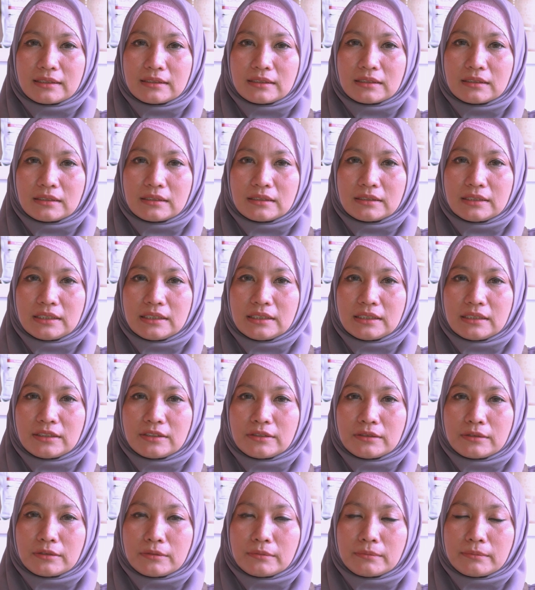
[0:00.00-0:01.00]
e, di
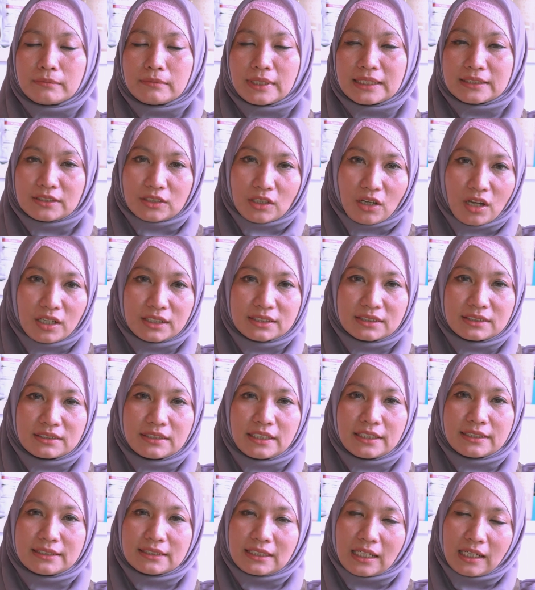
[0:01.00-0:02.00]
medsos
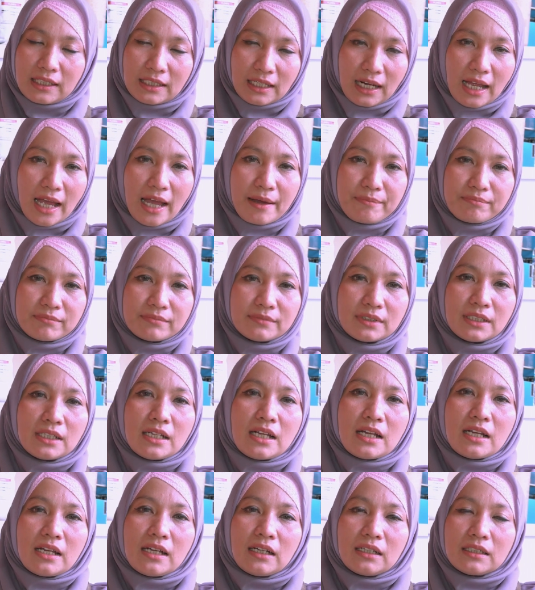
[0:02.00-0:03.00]
di Instagram
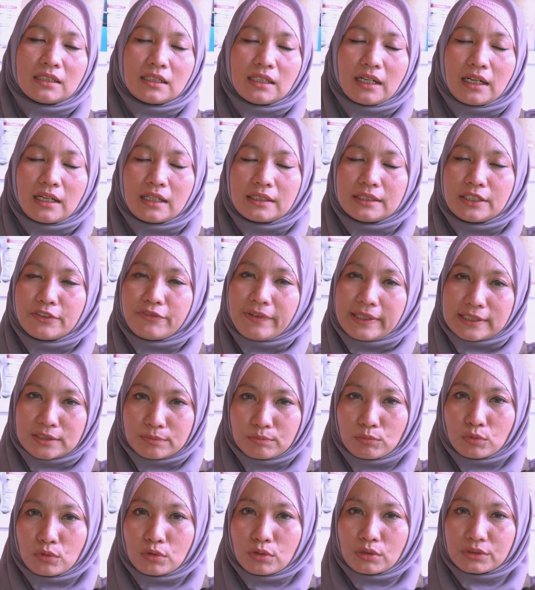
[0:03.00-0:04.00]
uh, di
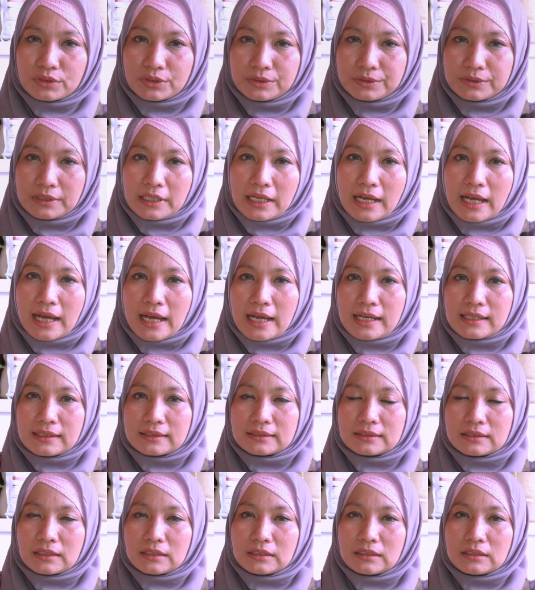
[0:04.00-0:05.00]
Facebook juga
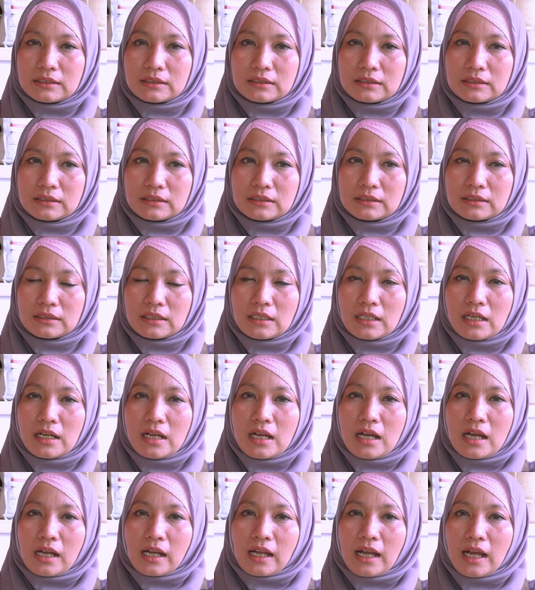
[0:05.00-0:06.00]
uh,
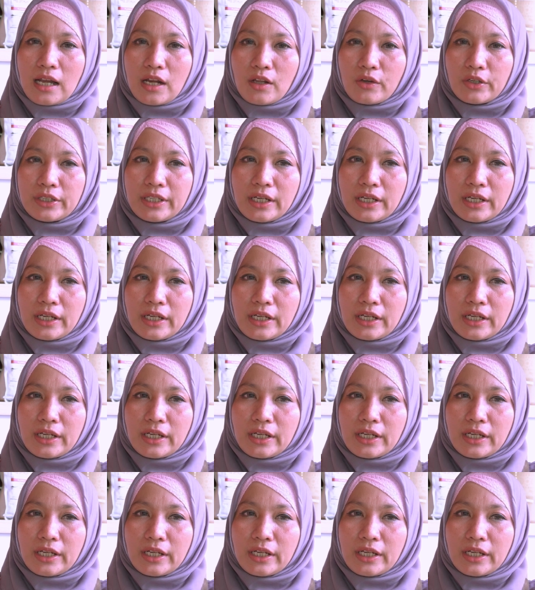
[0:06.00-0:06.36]
kalau